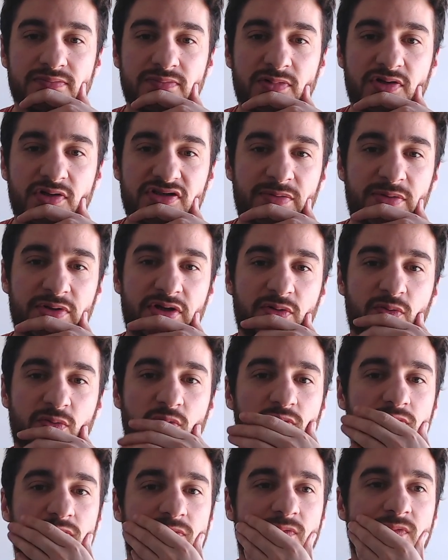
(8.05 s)
Vamos a meter
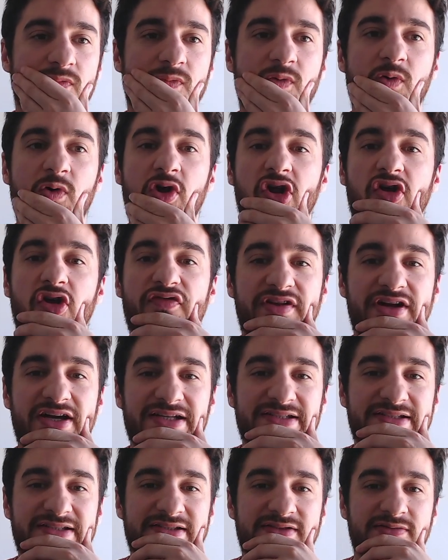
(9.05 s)
un,
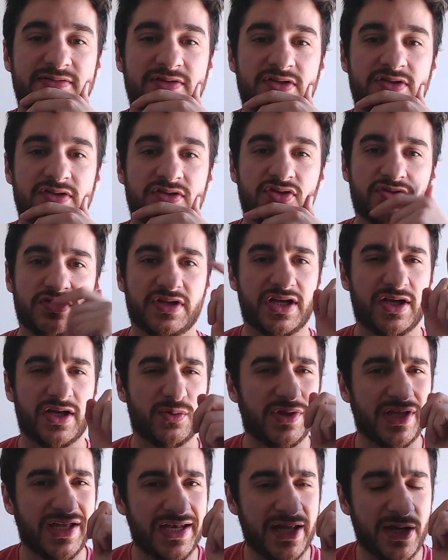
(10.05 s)
Londres. Yo sé que a
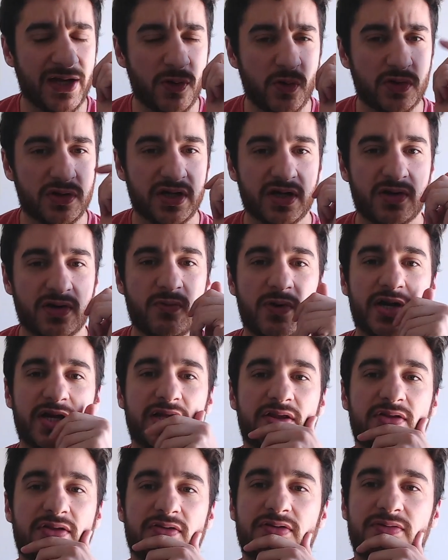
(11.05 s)
ustedes les gusta jugar
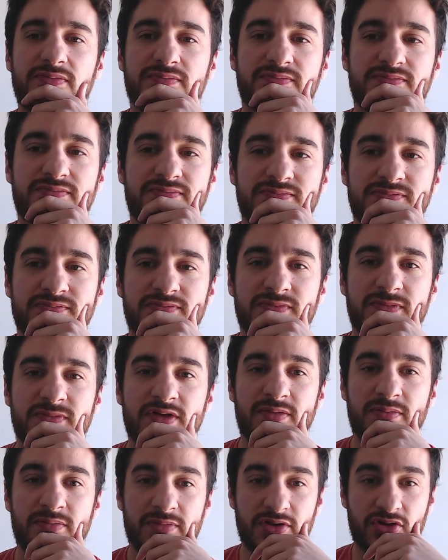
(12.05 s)
esto.
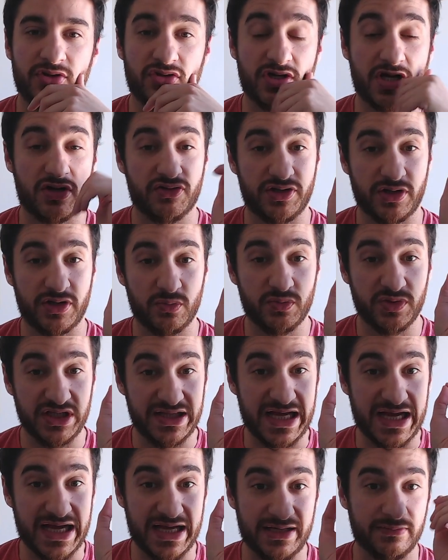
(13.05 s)
Me toca contra un
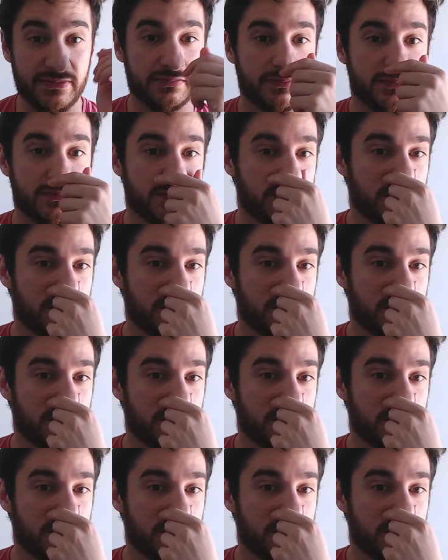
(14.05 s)
titán.